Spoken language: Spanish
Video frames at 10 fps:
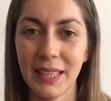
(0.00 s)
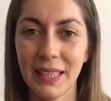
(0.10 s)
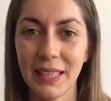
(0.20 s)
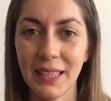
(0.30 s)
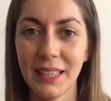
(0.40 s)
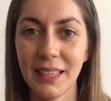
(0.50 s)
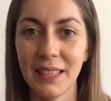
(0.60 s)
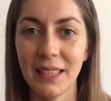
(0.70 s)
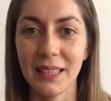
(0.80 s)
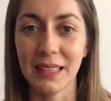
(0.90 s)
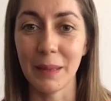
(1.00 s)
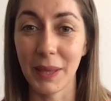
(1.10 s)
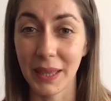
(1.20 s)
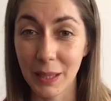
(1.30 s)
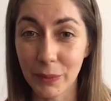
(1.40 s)
Y te
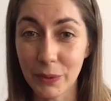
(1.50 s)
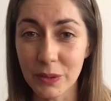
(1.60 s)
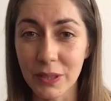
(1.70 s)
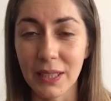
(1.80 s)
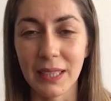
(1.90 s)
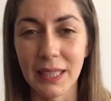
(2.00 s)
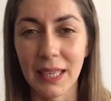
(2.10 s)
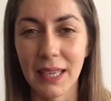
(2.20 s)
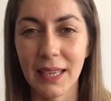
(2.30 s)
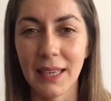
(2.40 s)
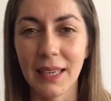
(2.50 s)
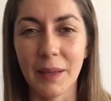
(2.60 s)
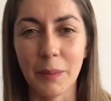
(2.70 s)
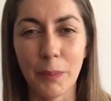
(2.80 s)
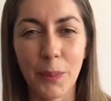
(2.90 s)
pedimos que
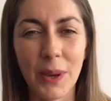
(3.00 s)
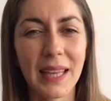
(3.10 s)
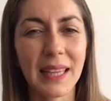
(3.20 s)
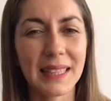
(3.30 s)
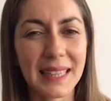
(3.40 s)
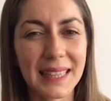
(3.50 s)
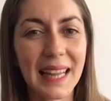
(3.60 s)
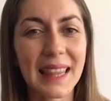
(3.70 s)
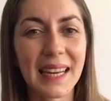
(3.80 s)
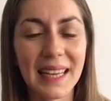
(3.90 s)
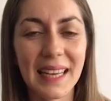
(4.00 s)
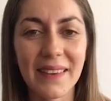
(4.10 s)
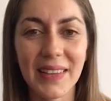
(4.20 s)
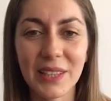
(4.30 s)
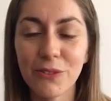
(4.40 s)
puedas tratar de
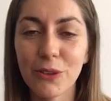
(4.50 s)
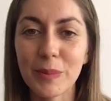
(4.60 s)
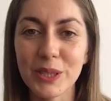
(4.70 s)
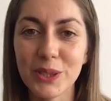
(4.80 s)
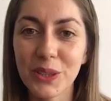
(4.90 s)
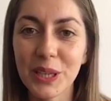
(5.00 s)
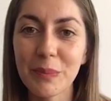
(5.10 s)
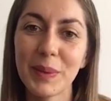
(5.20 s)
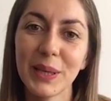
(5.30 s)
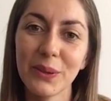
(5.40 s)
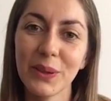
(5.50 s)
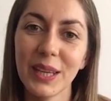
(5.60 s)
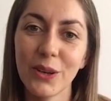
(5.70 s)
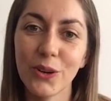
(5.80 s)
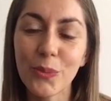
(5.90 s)
recabar información respecto
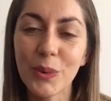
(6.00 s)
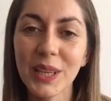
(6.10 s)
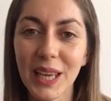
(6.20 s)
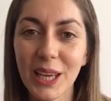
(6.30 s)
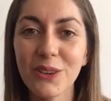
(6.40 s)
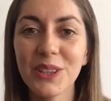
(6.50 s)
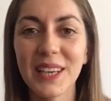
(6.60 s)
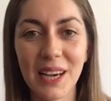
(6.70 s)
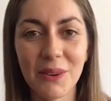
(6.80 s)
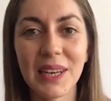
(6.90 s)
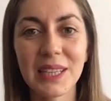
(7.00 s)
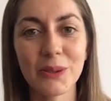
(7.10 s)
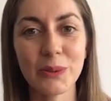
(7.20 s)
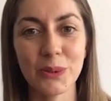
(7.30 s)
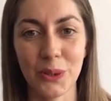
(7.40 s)
de cómo es que ellos llegaron a la
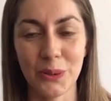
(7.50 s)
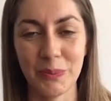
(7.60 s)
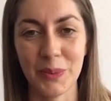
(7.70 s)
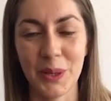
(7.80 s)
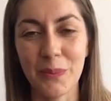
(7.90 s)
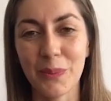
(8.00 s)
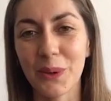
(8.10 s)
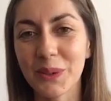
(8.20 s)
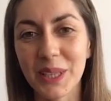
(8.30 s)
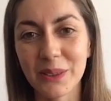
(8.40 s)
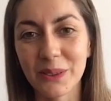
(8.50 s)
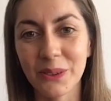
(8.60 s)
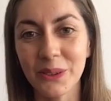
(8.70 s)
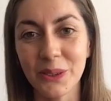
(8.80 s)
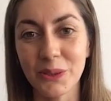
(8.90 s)
solución. Por lo
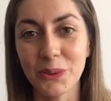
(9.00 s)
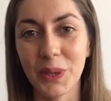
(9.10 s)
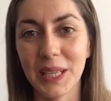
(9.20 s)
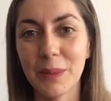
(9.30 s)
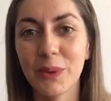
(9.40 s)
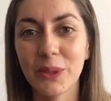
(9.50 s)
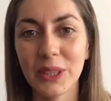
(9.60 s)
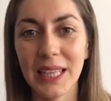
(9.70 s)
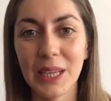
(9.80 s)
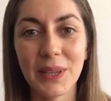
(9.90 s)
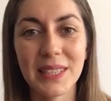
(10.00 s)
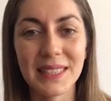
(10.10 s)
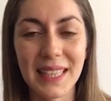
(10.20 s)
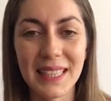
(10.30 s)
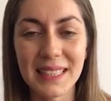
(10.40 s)
tanto, sugerimos tener una
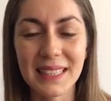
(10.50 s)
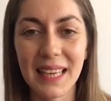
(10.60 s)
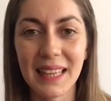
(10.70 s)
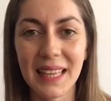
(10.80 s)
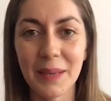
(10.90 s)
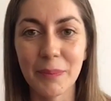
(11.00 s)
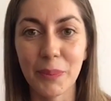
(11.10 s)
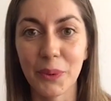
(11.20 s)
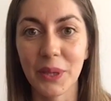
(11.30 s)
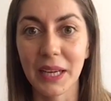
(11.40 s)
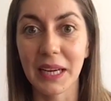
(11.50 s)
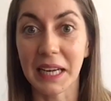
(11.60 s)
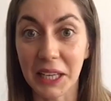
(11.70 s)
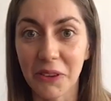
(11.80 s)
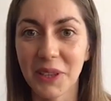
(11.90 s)
instancia de poder
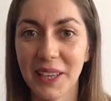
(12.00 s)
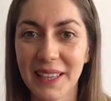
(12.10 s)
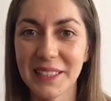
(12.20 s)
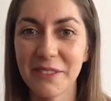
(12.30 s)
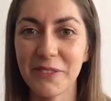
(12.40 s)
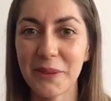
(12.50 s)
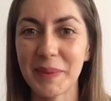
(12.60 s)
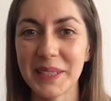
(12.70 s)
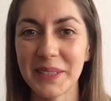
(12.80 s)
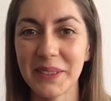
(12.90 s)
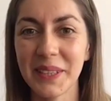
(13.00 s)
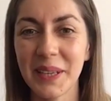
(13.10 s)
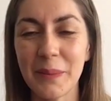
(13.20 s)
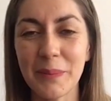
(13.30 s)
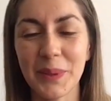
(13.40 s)
recoger esa información
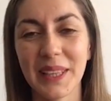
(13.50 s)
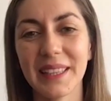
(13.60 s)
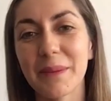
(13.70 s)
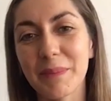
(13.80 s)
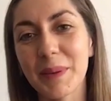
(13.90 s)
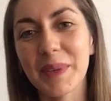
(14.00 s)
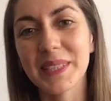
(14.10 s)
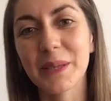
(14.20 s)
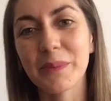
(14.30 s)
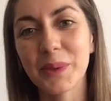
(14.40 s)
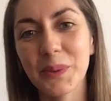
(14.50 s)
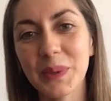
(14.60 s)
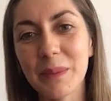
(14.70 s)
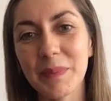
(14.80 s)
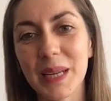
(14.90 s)
porque también va a ser muy
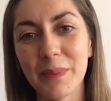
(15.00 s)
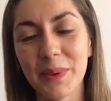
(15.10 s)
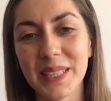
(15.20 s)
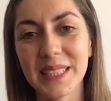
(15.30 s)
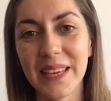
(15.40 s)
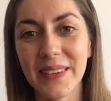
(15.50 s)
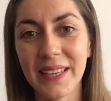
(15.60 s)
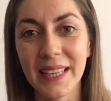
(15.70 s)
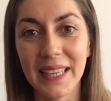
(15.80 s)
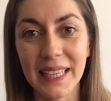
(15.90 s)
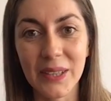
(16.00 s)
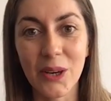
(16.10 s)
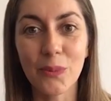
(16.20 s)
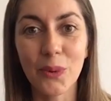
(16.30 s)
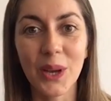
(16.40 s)
útil para saber
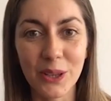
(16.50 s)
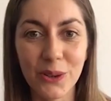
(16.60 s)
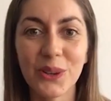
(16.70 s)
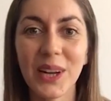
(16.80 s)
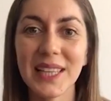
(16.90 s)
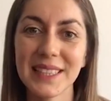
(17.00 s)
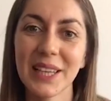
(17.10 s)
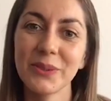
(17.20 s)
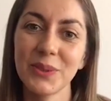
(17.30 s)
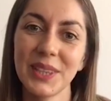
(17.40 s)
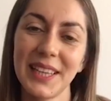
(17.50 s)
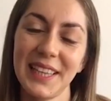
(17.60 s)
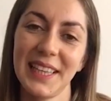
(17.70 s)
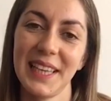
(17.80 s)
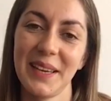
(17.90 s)
cómo ellos organizaron su
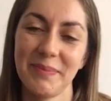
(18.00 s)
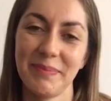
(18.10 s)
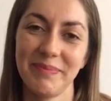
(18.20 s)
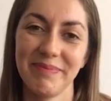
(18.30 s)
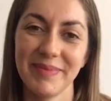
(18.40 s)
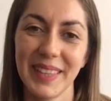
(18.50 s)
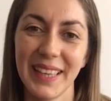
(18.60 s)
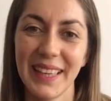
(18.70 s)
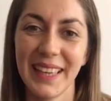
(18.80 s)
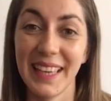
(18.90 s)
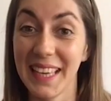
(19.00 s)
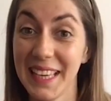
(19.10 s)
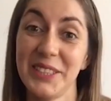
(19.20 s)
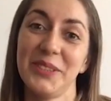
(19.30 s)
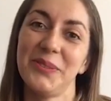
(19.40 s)
estrategia.
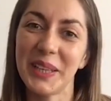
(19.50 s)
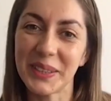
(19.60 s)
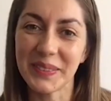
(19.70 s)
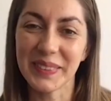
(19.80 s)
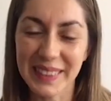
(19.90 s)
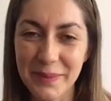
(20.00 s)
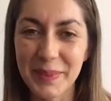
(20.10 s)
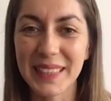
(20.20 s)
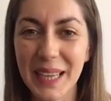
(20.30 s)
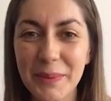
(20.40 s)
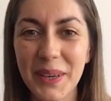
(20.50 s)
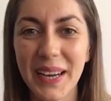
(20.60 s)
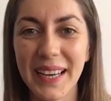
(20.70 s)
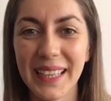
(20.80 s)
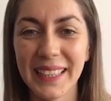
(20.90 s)
Eso, bueno, te invitamos
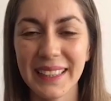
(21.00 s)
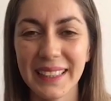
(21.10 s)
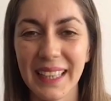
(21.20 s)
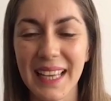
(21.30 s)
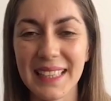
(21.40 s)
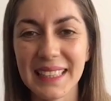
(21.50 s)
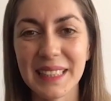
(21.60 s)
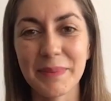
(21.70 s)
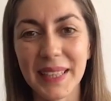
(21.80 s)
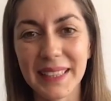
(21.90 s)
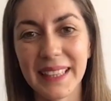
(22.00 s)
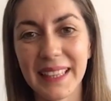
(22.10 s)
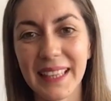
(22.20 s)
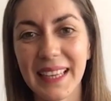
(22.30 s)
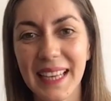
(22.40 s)
a hacerte parte
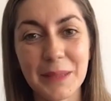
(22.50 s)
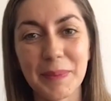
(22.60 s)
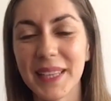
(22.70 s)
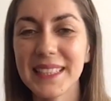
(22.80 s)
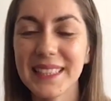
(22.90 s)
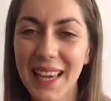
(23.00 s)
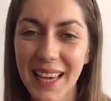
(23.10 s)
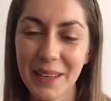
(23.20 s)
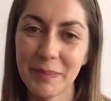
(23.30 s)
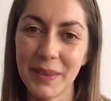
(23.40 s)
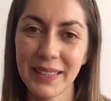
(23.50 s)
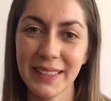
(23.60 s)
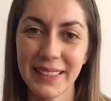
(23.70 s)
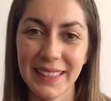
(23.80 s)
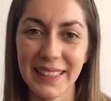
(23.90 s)
de la experiencia ARPA
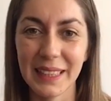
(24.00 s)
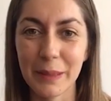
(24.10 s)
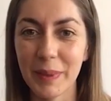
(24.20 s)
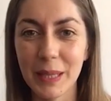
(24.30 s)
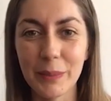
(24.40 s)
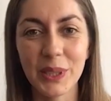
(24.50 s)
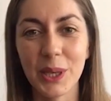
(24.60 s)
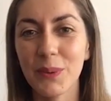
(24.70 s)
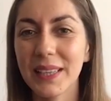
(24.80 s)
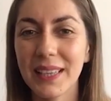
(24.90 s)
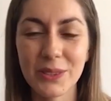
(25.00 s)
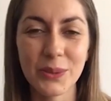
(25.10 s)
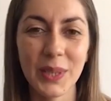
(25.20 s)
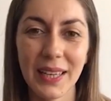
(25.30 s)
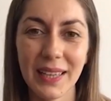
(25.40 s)
y te pedimos que cualquier
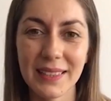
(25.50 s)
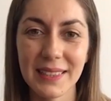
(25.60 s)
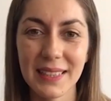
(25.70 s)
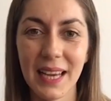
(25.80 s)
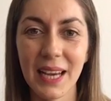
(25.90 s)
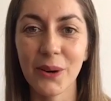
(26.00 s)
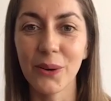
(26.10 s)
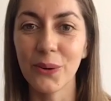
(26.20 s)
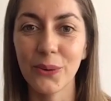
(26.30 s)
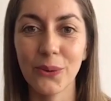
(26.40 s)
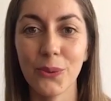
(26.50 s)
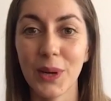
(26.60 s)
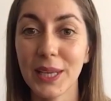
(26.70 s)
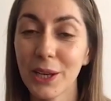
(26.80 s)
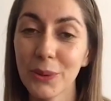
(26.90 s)
sugerencia o
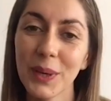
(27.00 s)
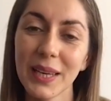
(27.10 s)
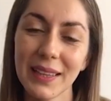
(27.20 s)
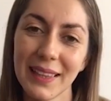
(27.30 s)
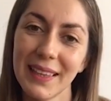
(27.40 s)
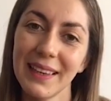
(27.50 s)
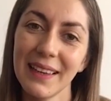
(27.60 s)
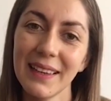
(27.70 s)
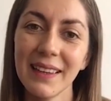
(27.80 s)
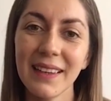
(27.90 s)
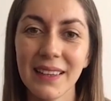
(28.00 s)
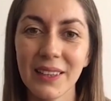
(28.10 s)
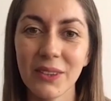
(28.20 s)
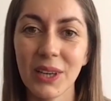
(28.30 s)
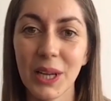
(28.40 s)
cualquier duda que tengas
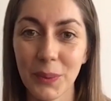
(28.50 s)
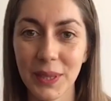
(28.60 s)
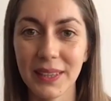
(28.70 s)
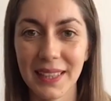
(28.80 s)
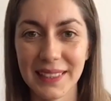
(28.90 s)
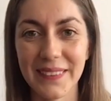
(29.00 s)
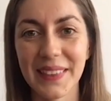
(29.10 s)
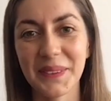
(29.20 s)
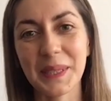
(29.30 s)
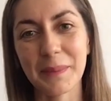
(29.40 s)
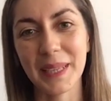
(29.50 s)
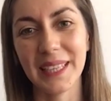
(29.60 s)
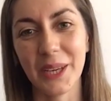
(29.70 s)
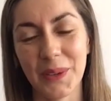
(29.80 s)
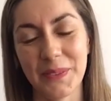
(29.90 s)
nos la cuentes a través de nuestra
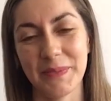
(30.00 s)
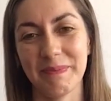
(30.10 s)
página web